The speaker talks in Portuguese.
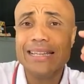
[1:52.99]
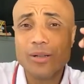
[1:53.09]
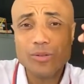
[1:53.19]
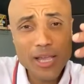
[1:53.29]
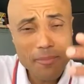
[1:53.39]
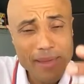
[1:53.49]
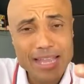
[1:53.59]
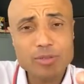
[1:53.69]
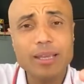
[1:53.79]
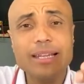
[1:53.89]
Então,
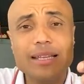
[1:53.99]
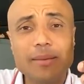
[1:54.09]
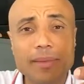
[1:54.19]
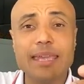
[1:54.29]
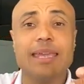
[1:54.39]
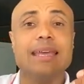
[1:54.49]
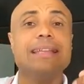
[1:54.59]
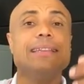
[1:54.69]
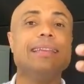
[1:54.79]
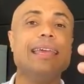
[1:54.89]
diabético, ele também
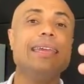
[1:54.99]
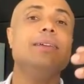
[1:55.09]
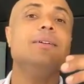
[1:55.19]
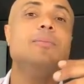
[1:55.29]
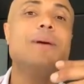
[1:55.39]
tem